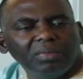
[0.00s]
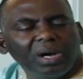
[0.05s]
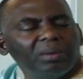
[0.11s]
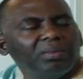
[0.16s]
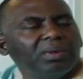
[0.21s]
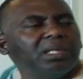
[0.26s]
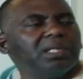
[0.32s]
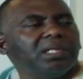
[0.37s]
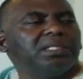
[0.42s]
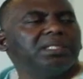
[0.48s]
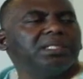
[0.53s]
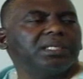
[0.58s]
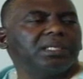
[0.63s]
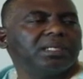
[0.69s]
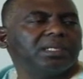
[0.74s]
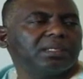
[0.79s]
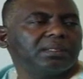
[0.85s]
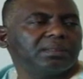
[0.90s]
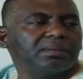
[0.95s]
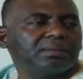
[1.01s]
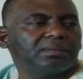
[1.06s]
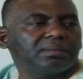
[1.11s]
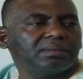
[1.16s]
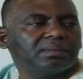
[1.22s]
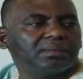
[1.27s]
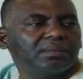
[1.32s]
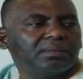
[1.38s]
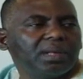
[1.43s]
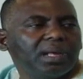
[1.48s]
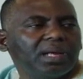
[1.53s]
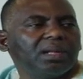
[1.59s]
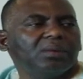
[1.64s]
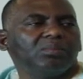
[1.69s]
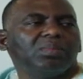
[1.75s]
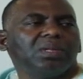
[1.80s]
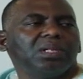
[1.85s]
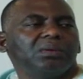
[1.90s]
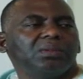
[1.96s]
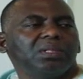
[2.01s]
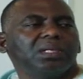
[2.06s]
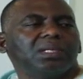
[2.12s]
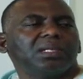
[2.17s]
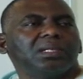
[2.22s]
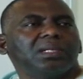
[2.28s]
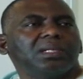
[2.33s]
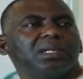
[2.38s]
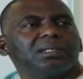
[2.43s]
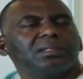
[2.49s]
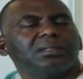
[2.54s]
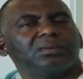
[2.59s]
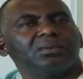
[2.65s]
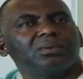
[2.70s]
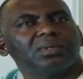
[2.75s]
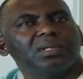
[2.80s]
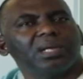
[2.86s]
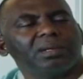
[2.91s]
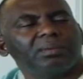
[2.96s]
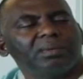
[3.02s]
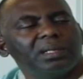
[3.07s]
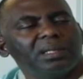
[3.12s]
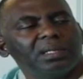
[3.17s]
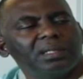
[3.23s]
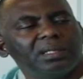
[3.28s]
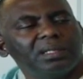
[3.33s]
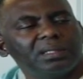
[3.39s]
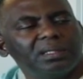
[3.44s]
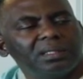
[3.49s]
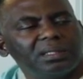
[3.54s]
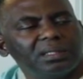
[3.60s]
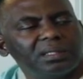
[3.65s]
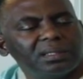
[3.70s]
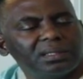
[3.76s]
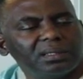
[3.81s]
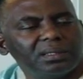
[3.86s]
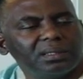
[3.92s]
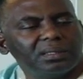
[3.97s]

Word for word: ما هم على جهه انا هم اللي ذيك الناس تقول ذاك ما على جهه